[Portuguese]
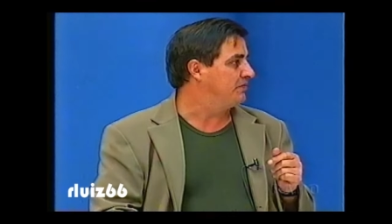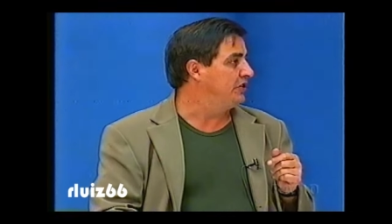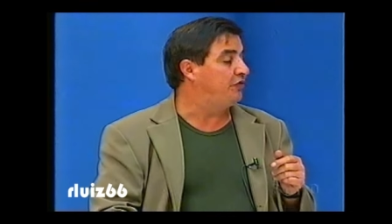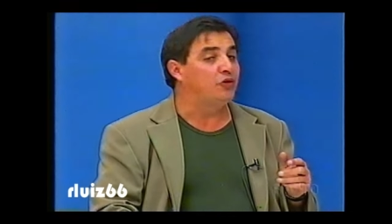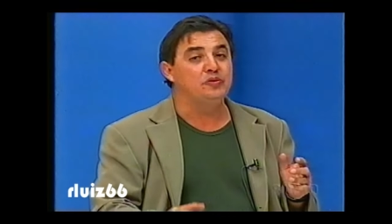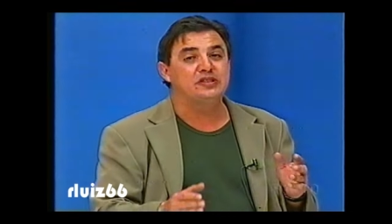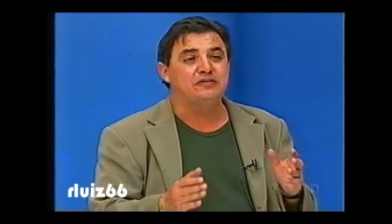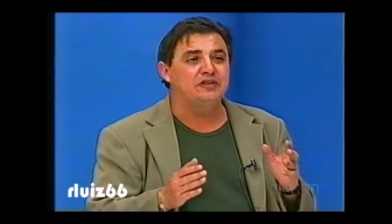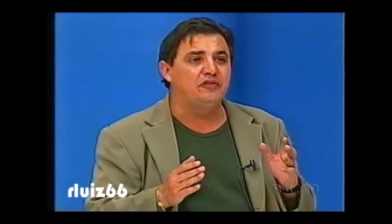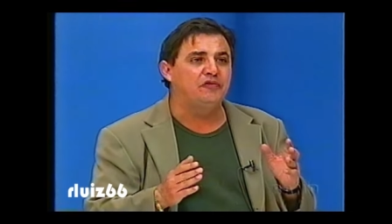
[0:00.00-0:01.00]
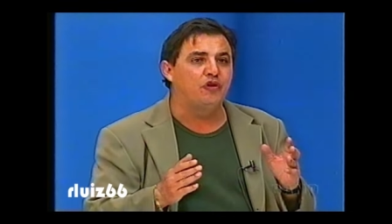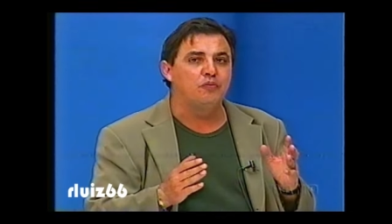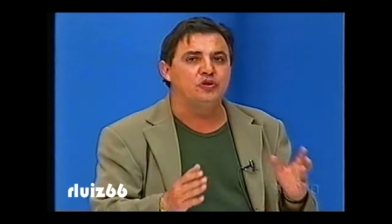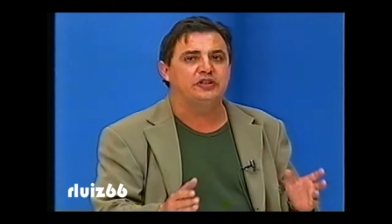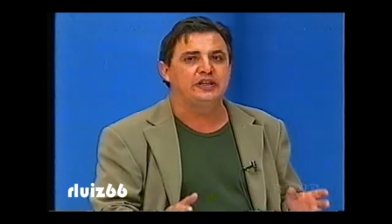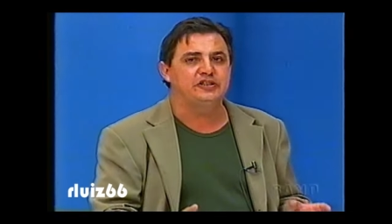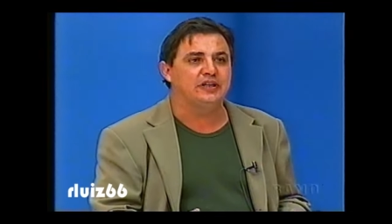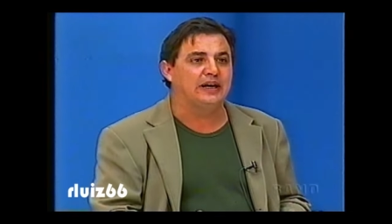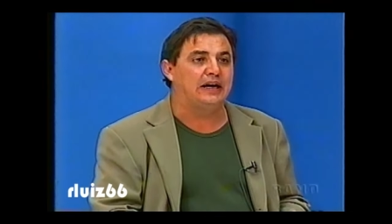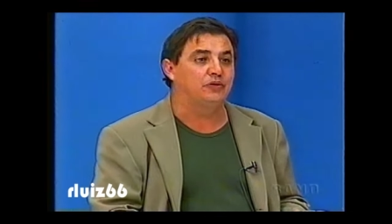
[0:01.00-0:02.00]
E fomos, e fomos muito
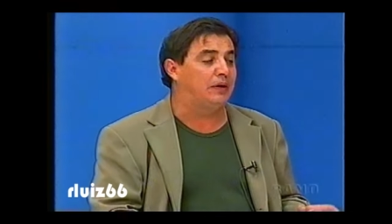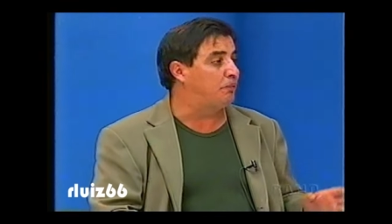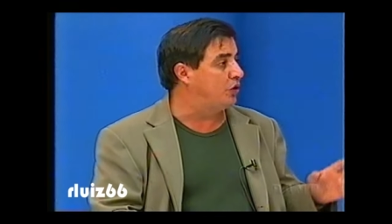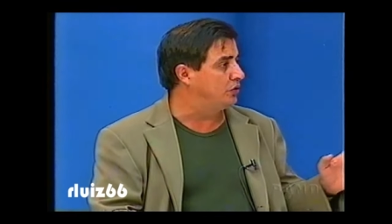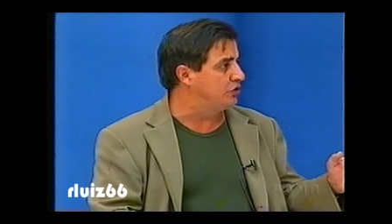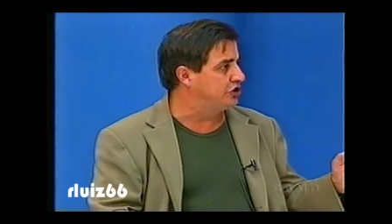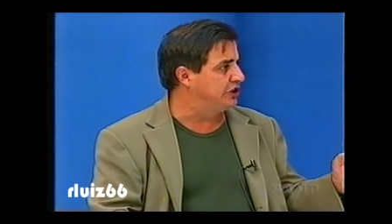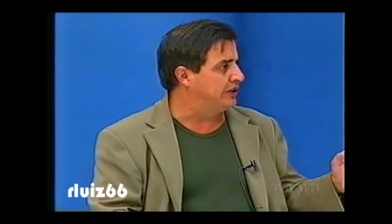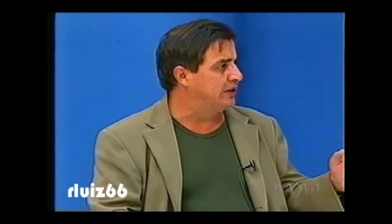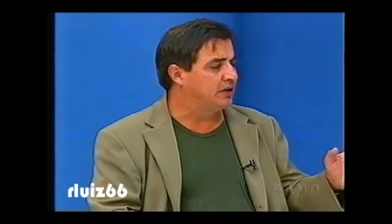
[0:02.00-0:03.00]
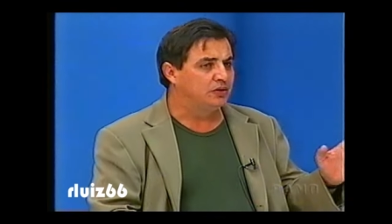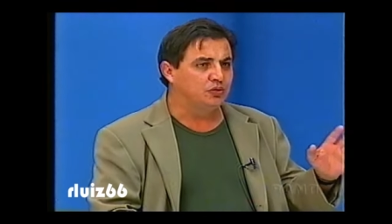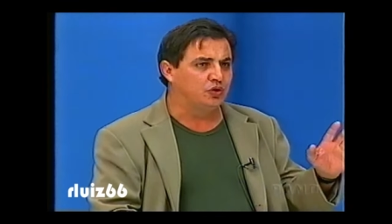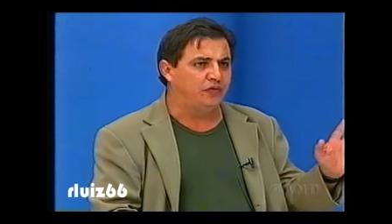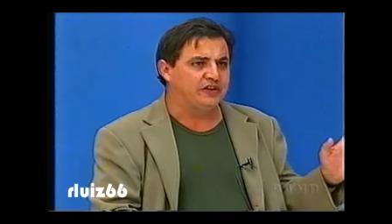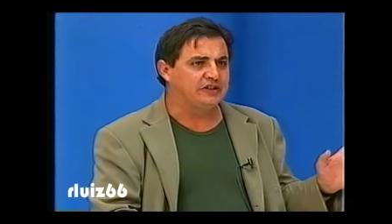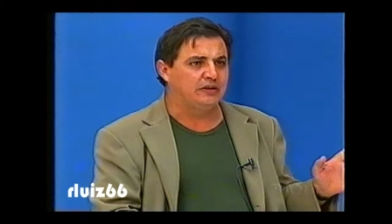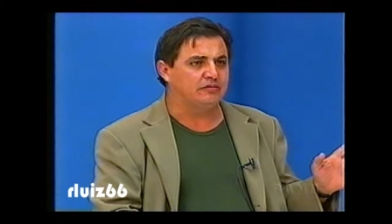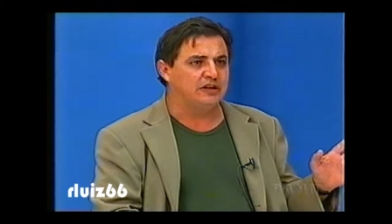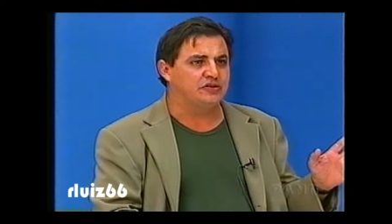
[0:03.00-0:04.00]
criticado a ponto de, não estou fazendo
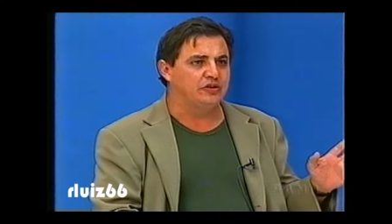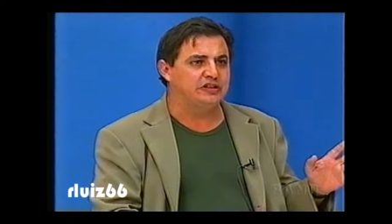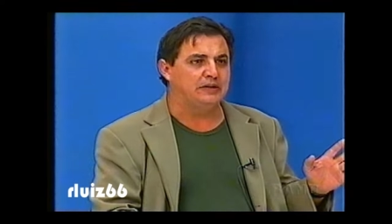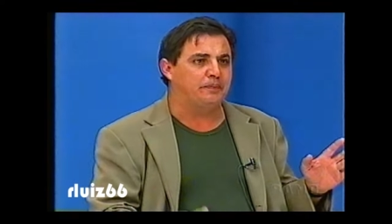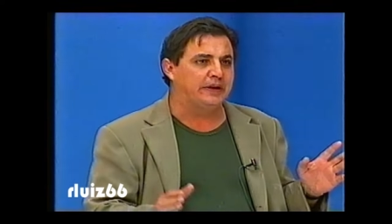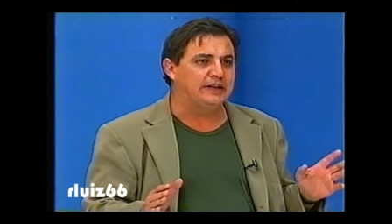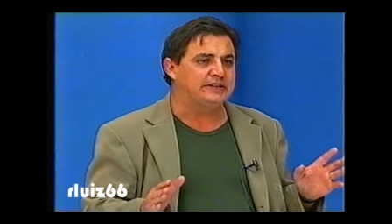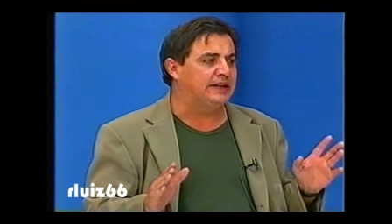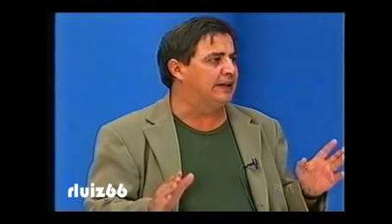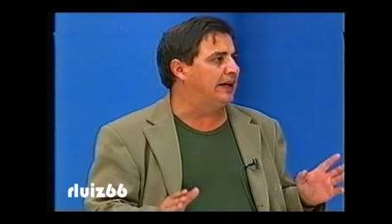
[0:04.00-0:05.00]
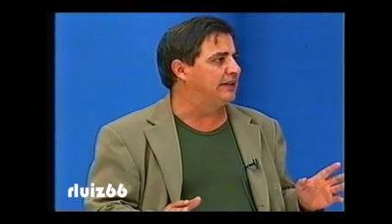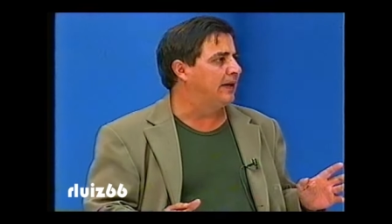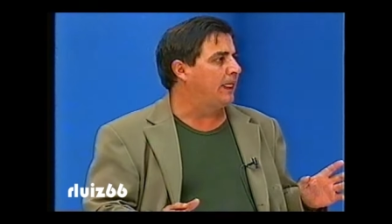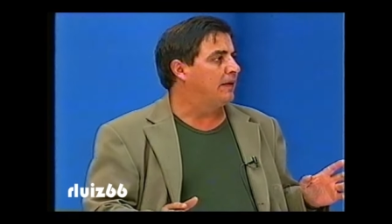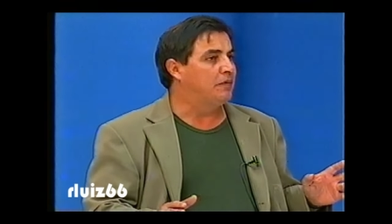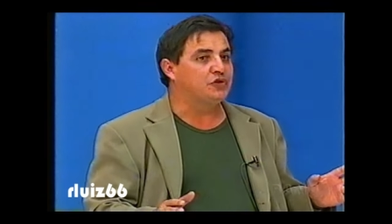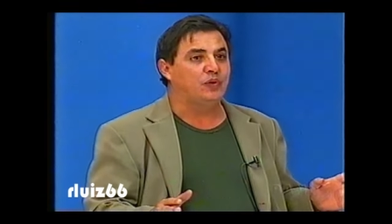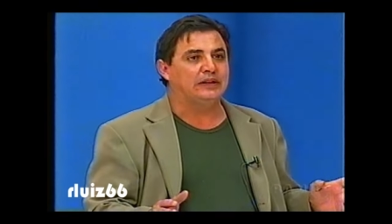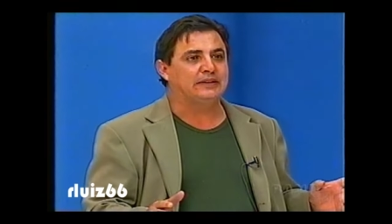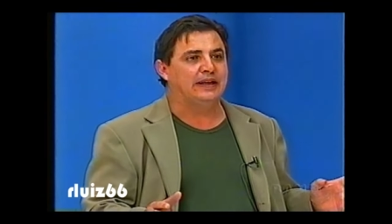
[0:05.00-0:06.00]
acusações à imprensa nem nada, mas o
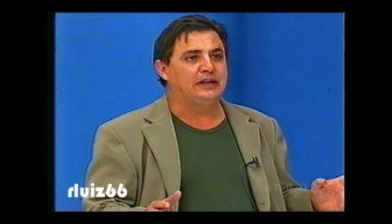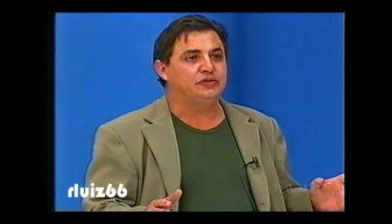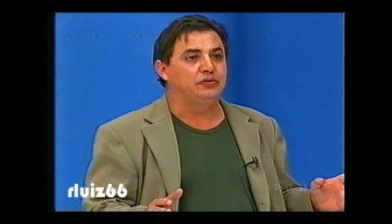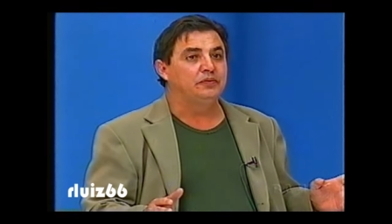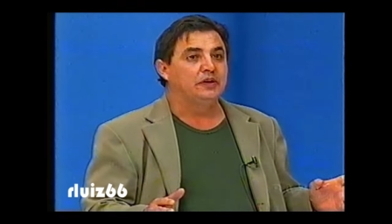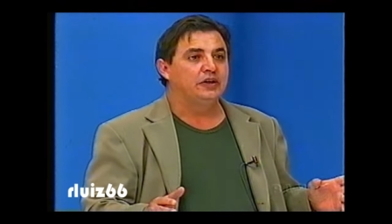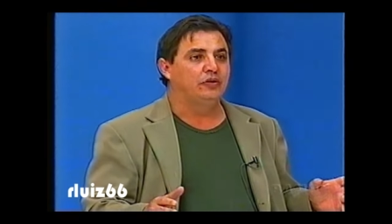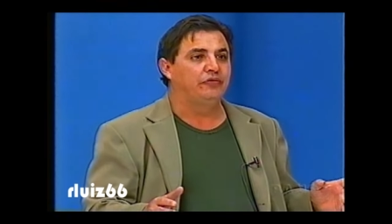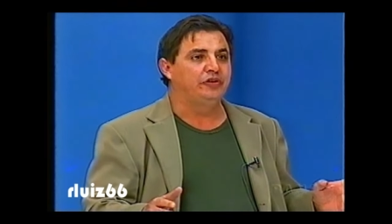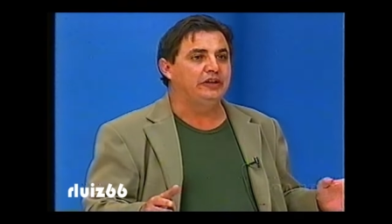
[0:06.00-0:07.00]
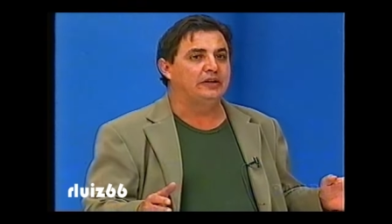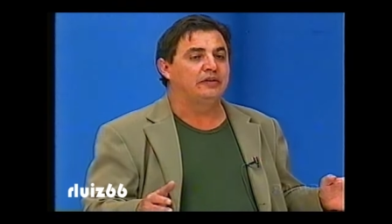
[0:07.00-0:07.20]
Atlético, eu vi